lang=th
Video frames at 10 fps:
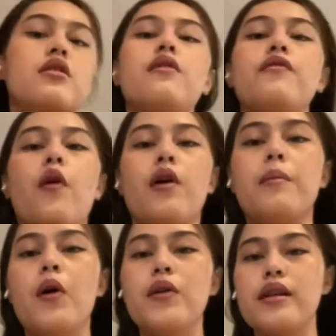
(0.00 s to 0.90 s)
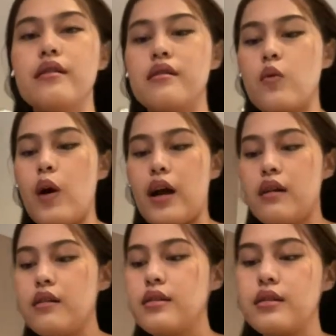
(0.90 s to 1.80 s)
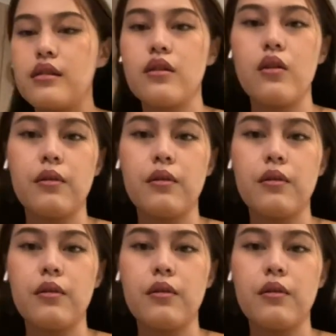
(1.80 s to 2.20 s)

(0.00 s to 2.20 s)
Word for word: ต้องฟอร์มอลนิดนึงว่ะก็เลยจะต้อง